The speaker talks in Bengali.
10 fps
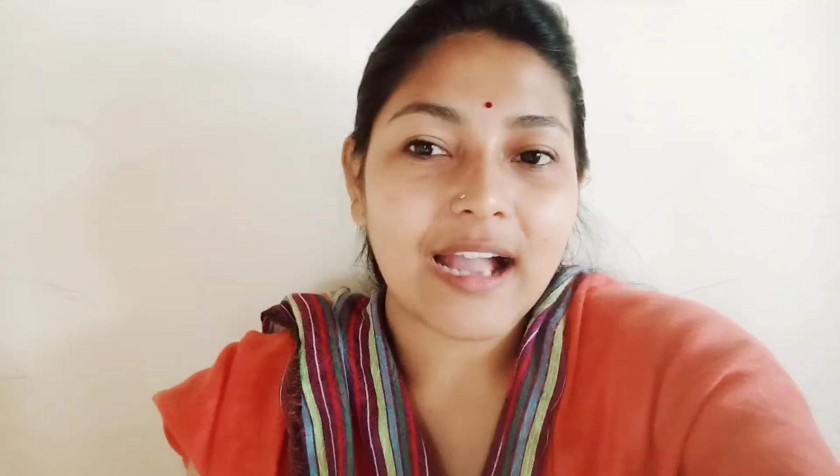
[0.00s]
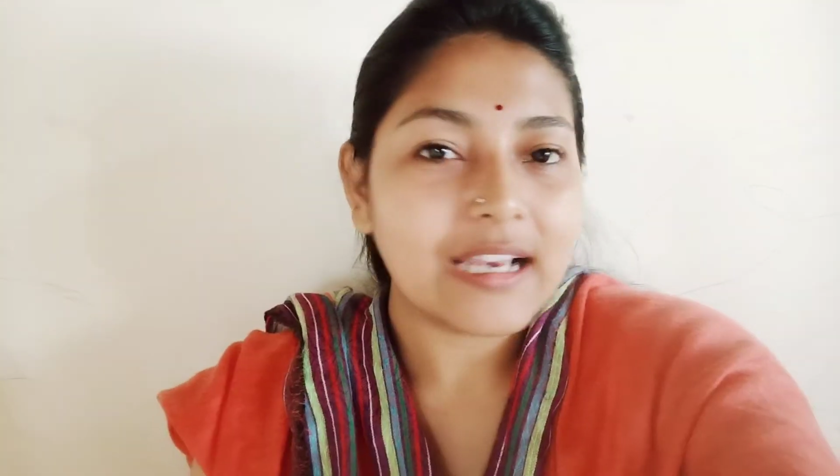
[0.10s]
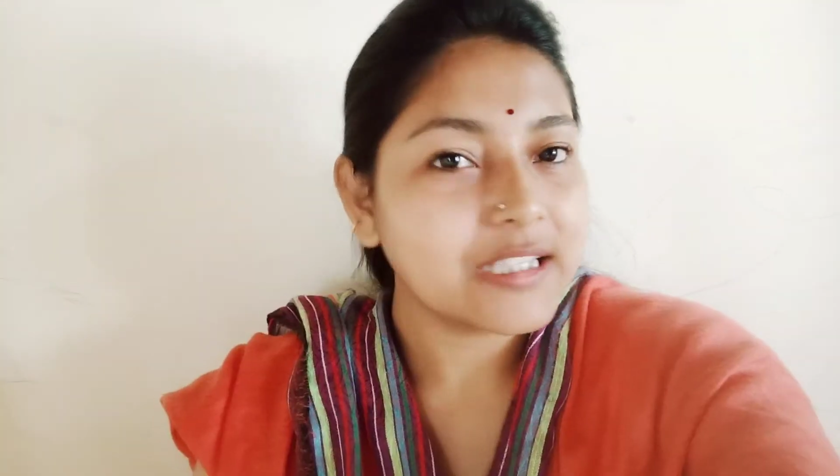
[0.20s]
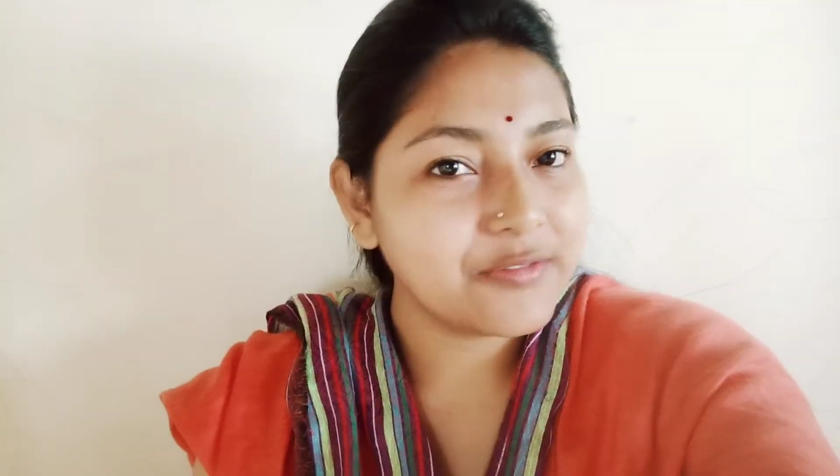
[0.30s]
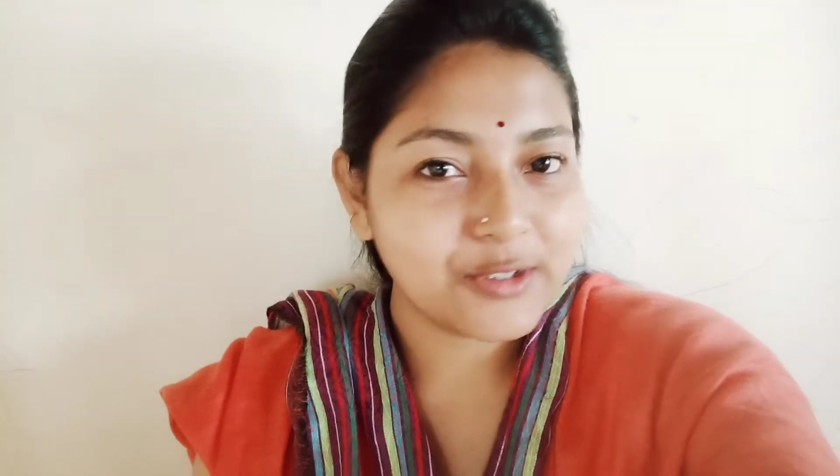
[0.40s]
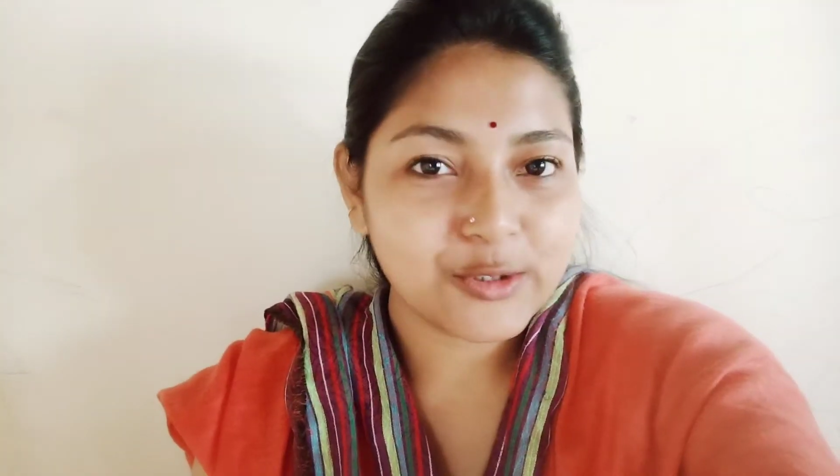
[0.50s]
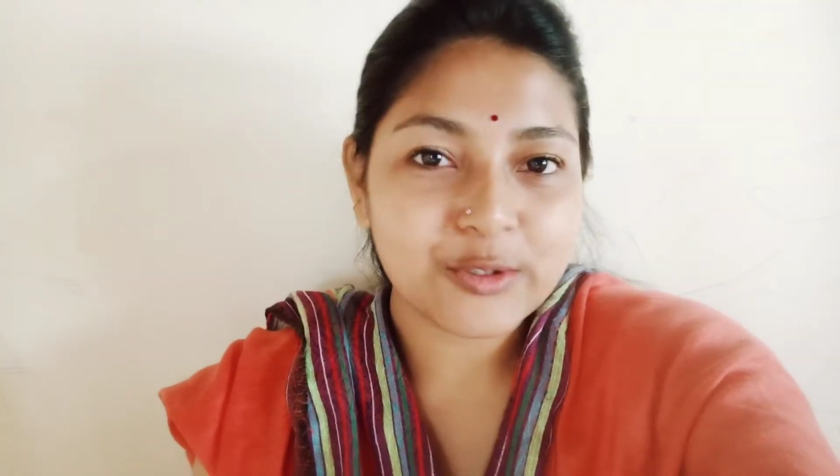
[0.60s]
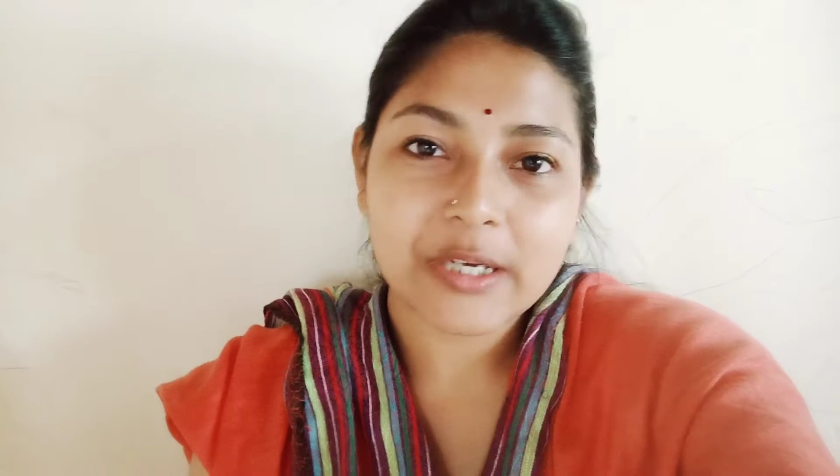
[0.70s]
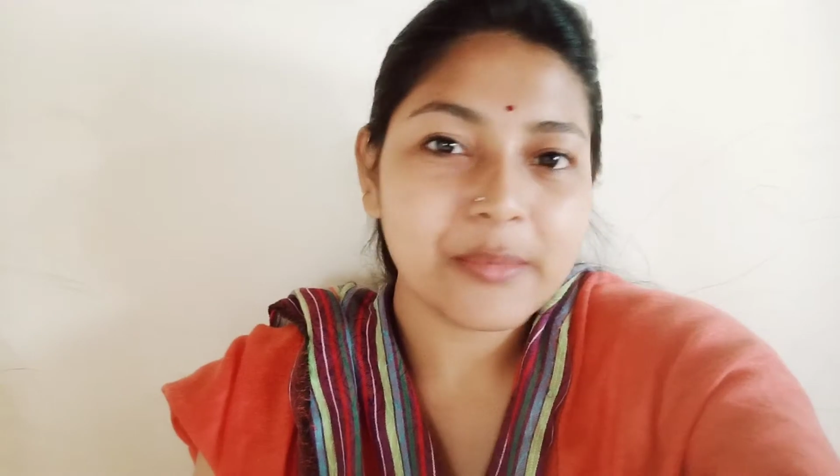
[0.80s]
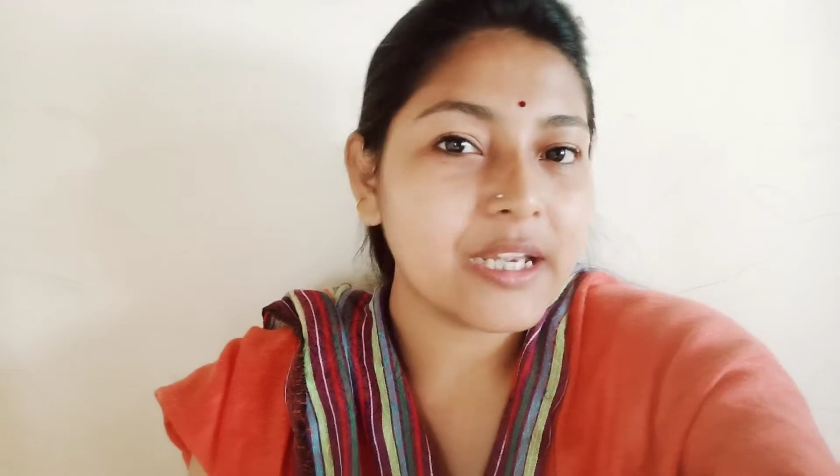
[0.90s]
কালকে
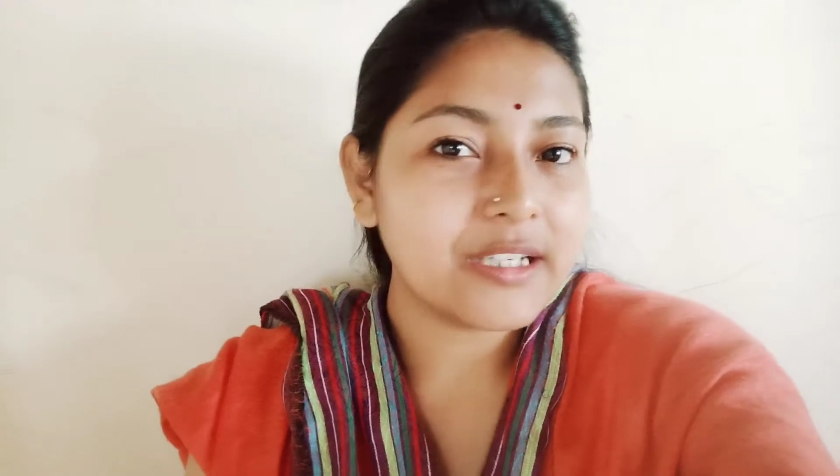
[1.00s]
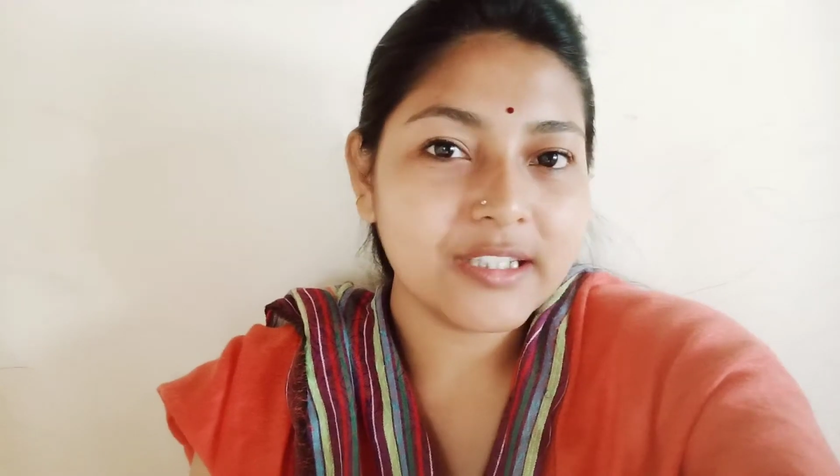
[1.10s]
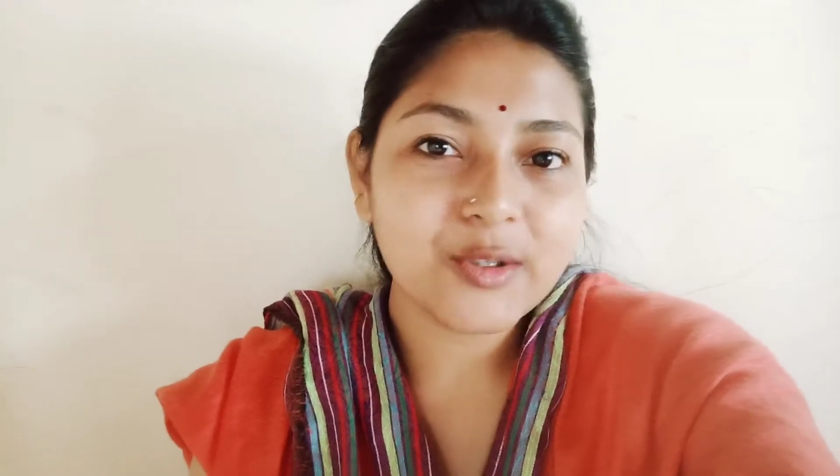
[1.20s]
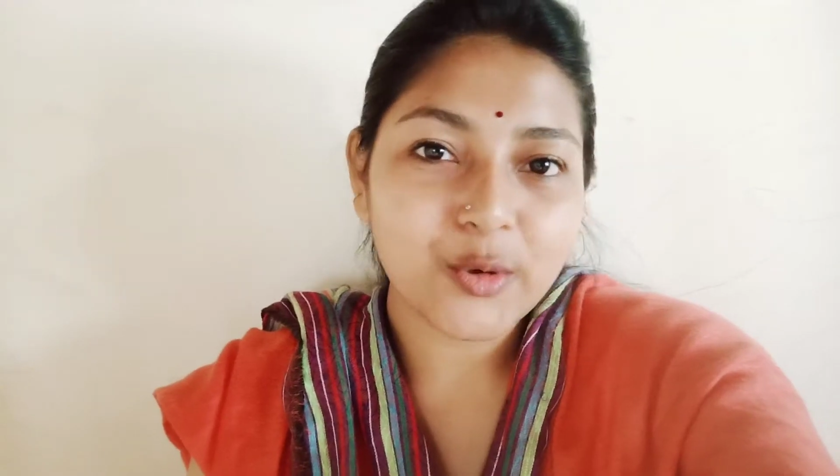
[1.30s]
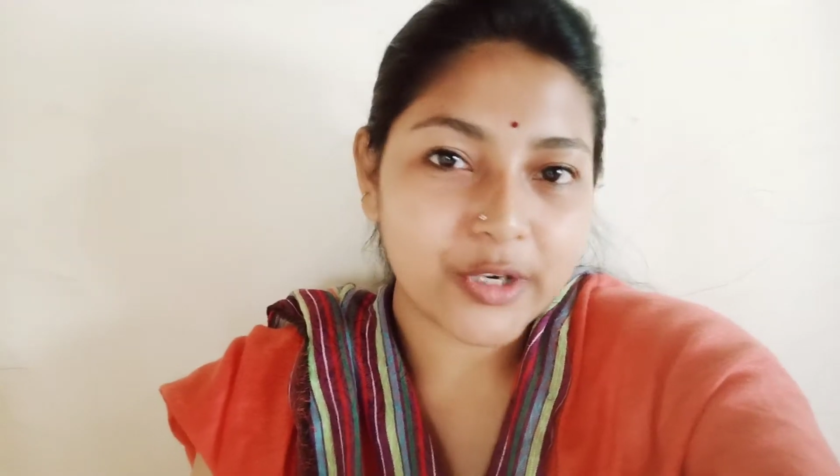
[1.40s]
ভিডিওটা আমি এডিটিং